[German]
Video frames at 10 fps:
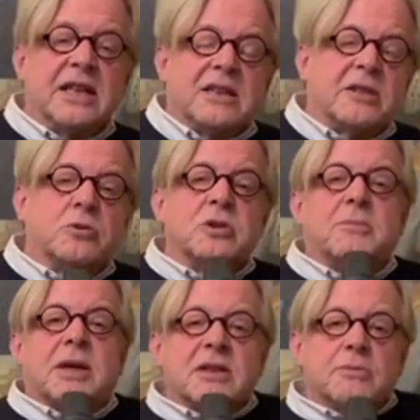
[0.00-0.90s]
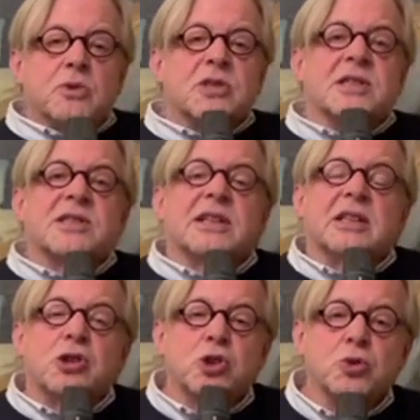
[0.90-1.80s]
der gute Mann müsste
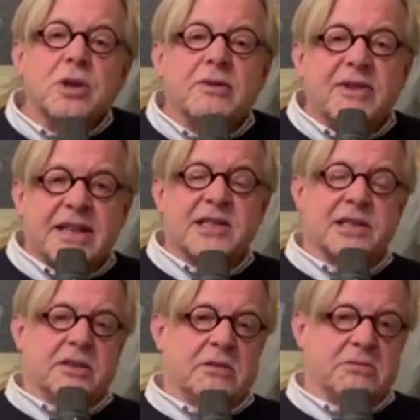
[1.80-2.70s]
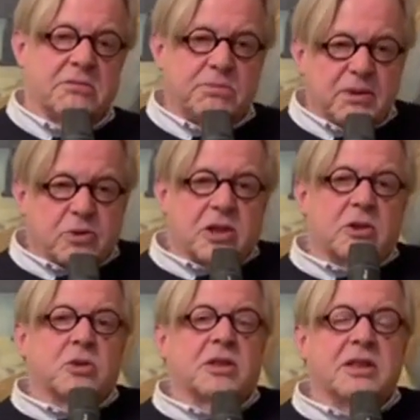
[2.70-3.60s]
seine Schuhe wechseln, bevor er
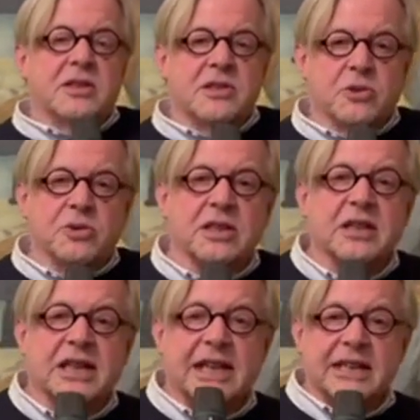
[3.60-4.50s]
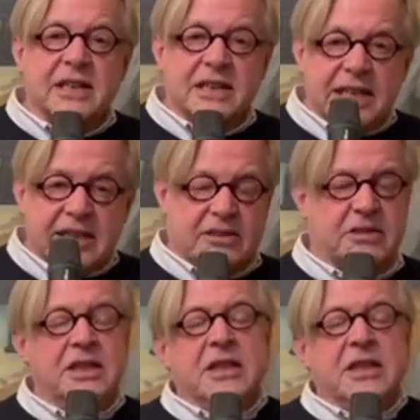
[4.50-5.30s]
dort in dieses Hotel reingeht.